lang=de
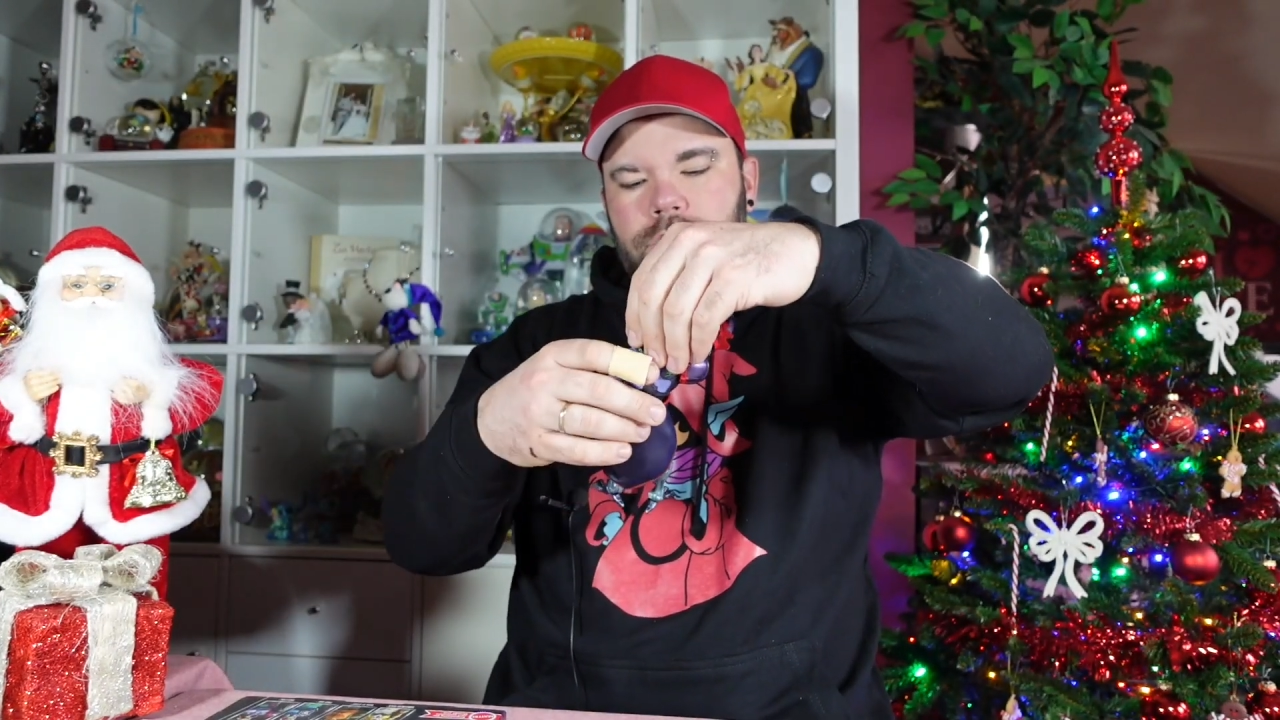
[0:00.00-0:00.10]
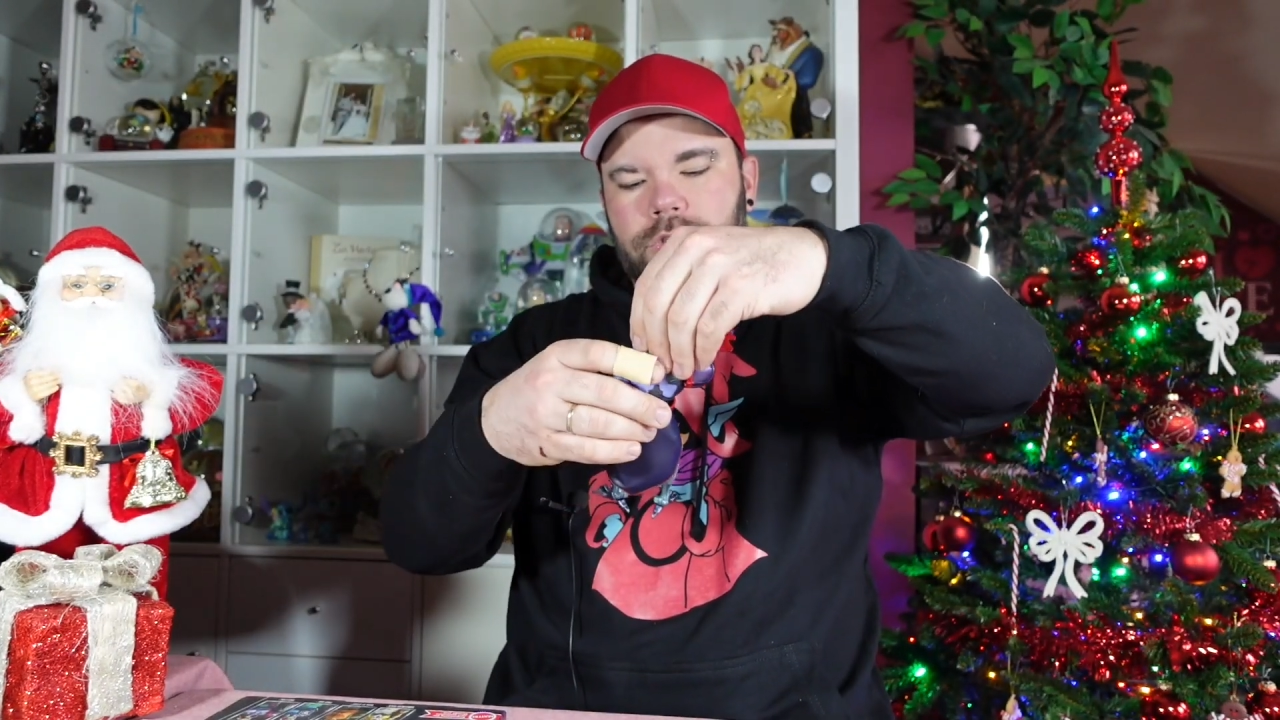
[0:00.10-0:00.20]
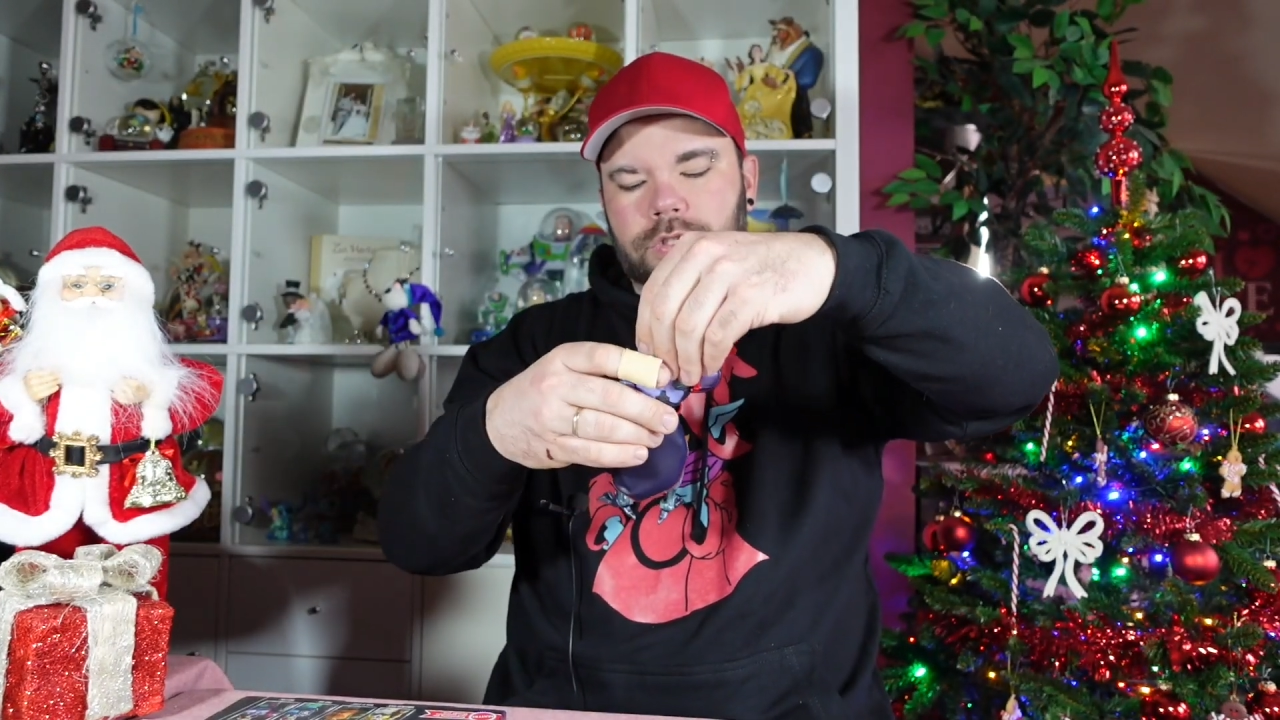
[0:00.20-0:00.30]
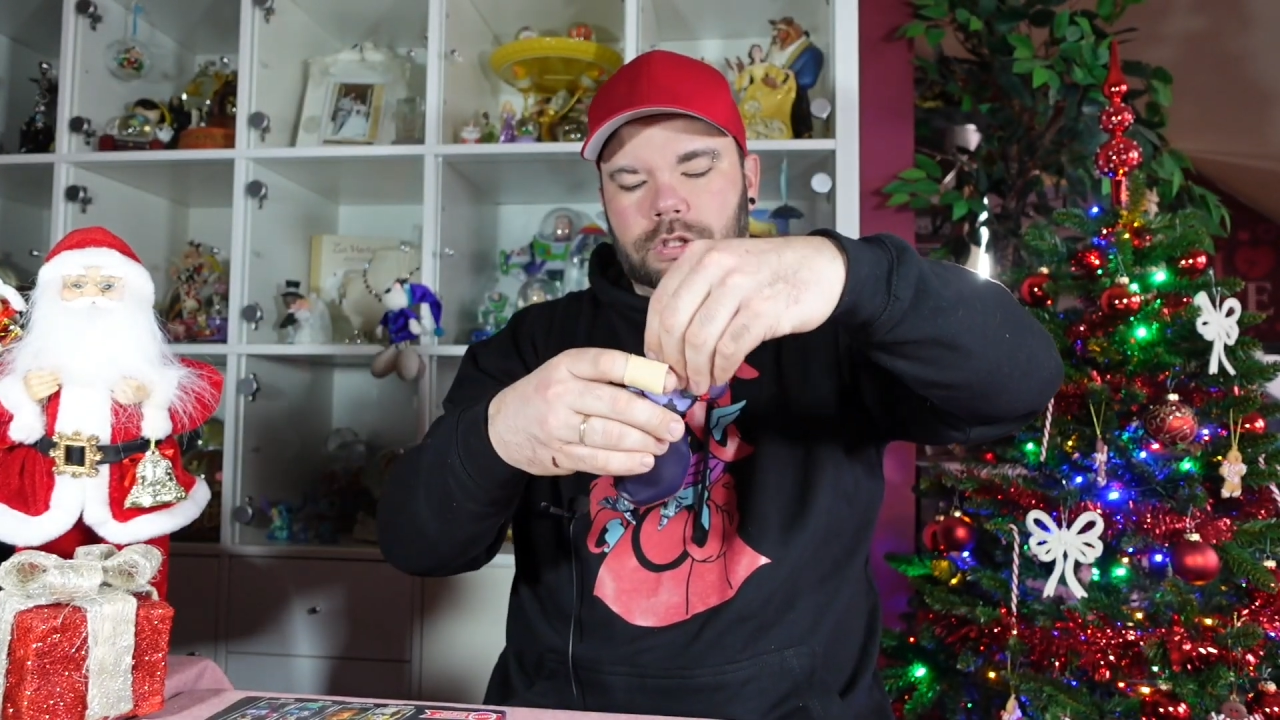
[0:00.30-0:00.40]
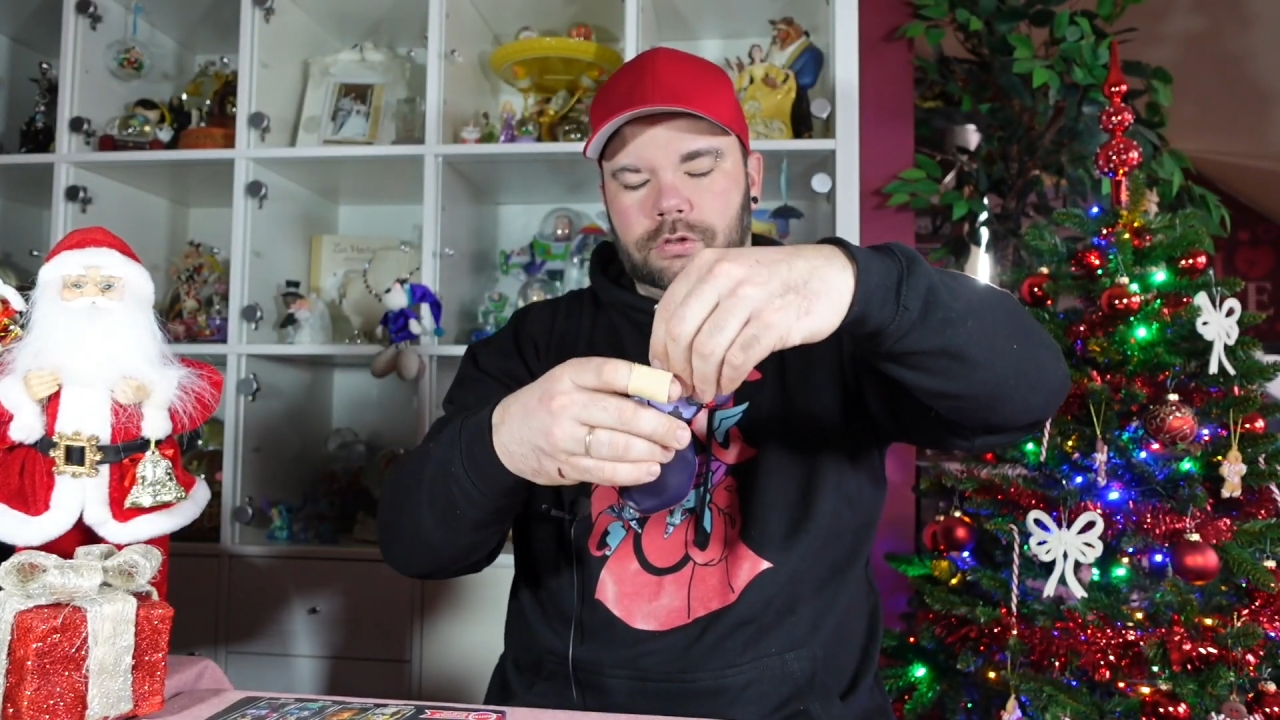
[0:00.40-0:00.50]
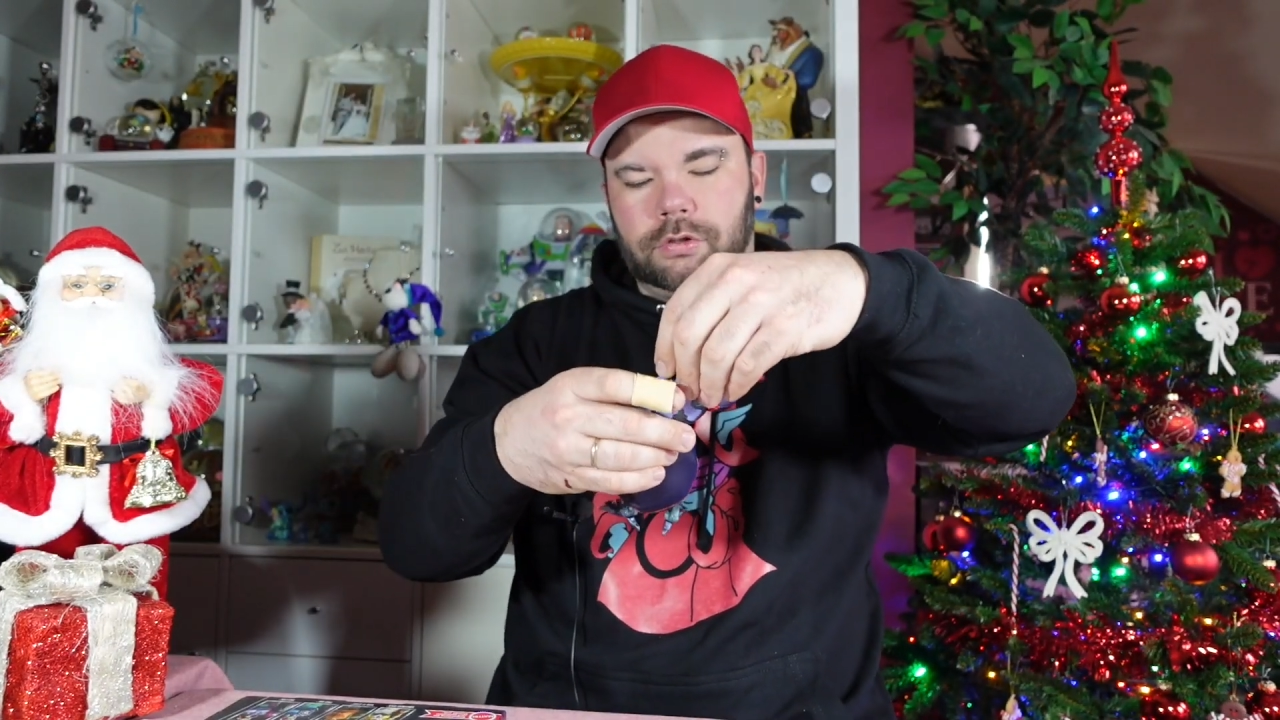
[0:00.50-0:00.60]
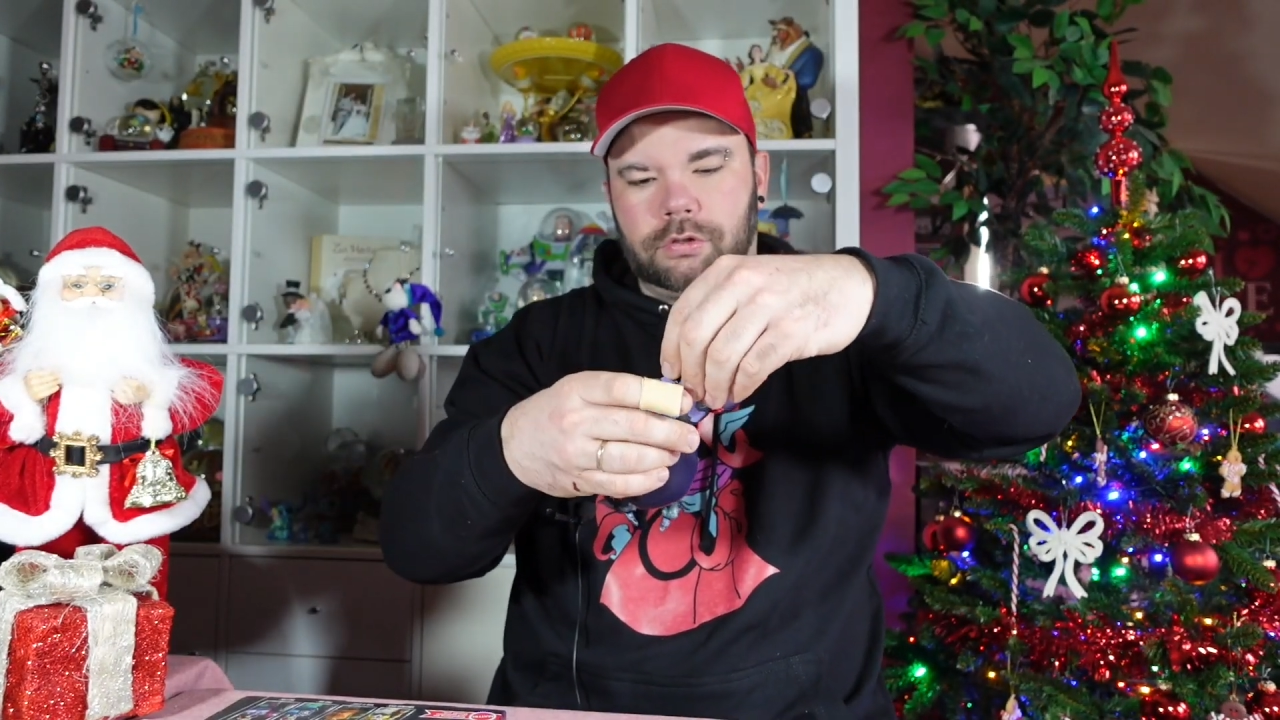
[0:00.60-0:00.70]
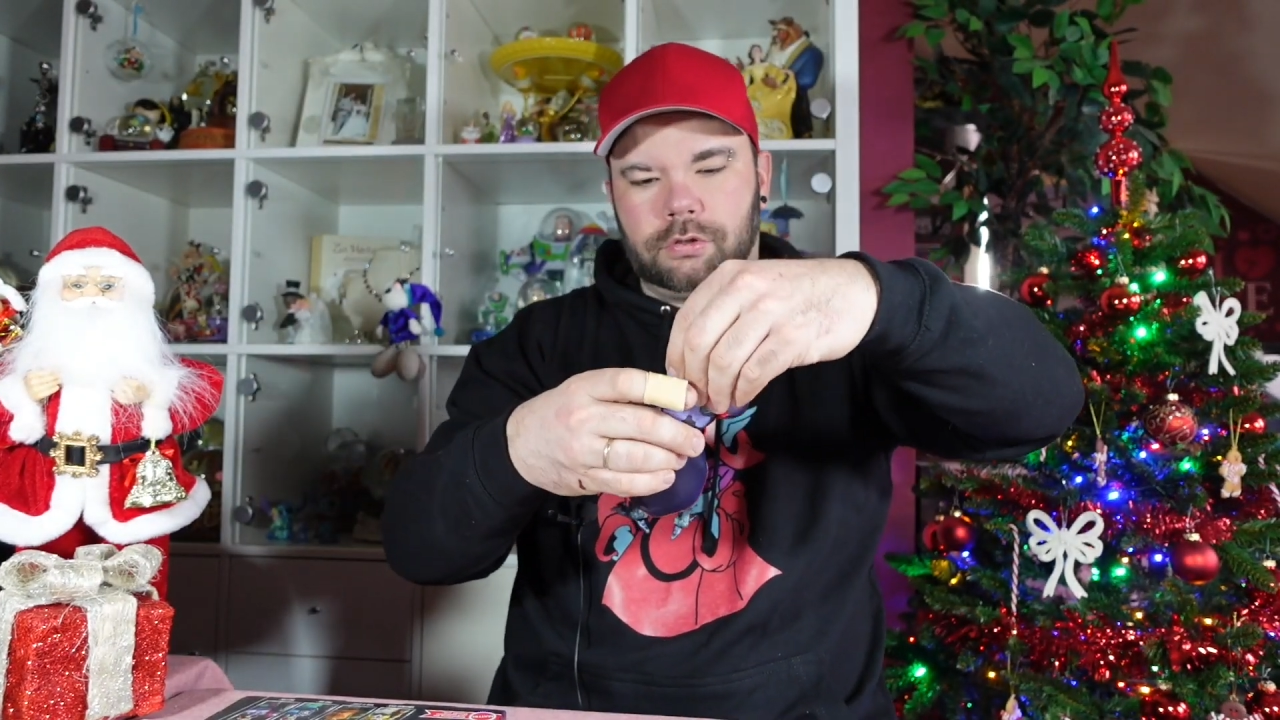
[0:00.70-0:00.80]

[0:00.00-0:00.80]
sieht er